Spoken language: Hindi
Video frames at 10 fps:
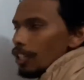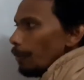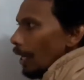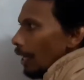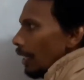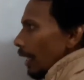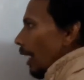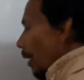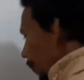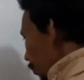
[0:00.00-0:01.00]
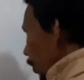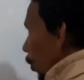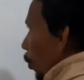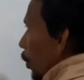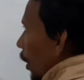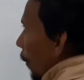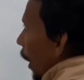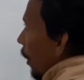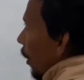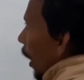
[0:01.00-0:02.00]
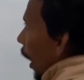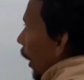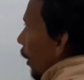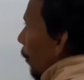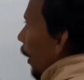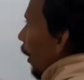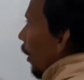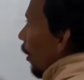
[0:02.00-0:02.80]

में है ठीक है उसके बाद आगे बढ़े